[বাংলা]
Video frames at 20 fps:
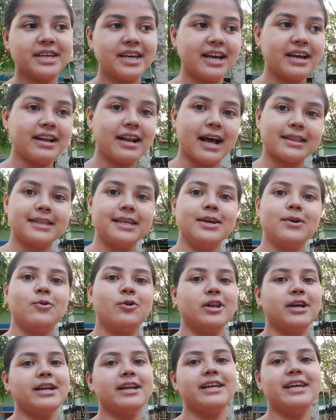ইয়ে নাতি
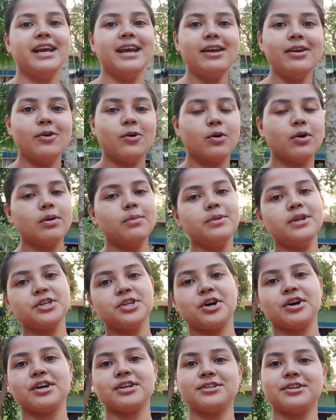কোলে নিয়েই অমনি
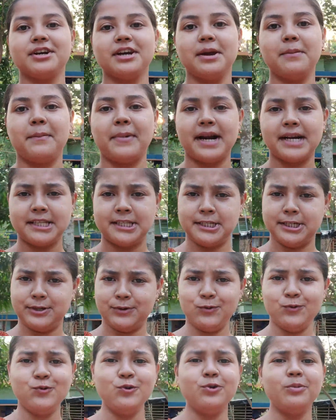সঙ্গে সঙ্গে মার
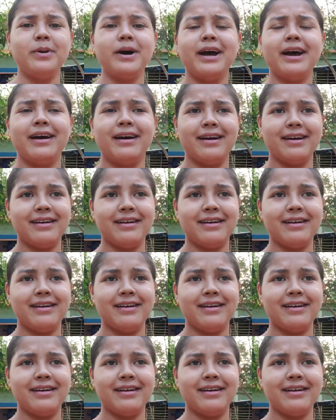যেটুকু বা